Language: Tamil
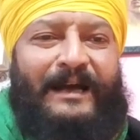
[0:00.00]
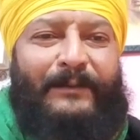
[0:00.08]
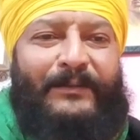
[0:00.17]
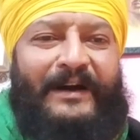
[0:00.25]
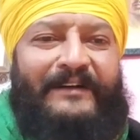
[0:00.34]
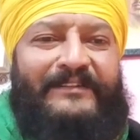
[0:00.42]

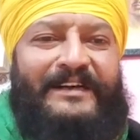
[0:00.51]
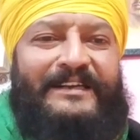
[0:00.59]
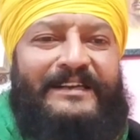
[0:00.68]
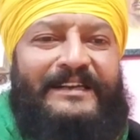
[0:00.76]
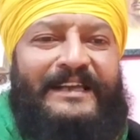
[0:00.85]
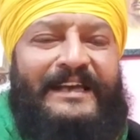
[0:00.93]
அப்போ
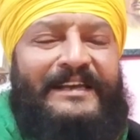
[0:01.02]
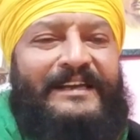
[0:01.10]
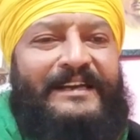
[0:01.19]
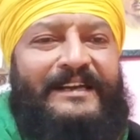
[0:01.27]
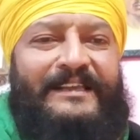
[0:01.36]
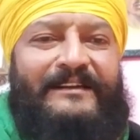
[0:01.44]
அவங்களுக்கு
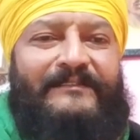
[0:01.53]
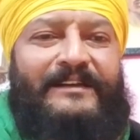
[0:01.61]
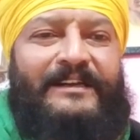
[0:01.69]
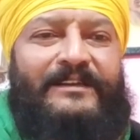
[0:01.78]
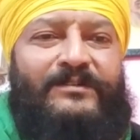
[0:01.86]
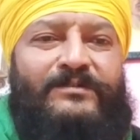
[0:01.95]
நியாயம் கிடைக்கிற
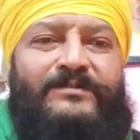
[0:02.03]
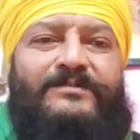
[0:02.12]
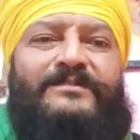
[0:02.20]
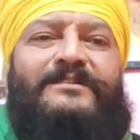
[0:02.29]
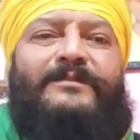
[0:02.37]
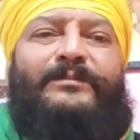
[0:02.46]
வரைக்கும்
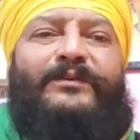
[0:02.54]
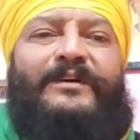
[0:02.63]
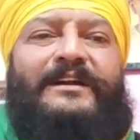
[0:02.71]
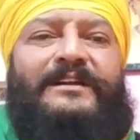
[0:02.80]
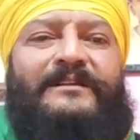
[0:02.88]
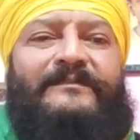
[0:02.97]
இந்த
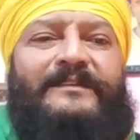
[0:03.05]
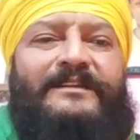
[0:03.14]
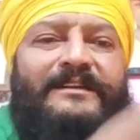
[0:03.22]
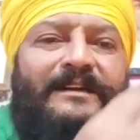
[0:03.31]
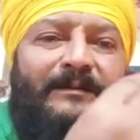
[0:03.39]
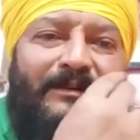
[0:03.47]
போராட்டம்
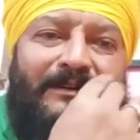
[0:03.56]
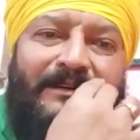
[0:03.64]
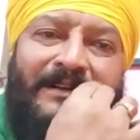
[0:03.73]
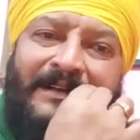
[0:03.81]
வந்து நம்ம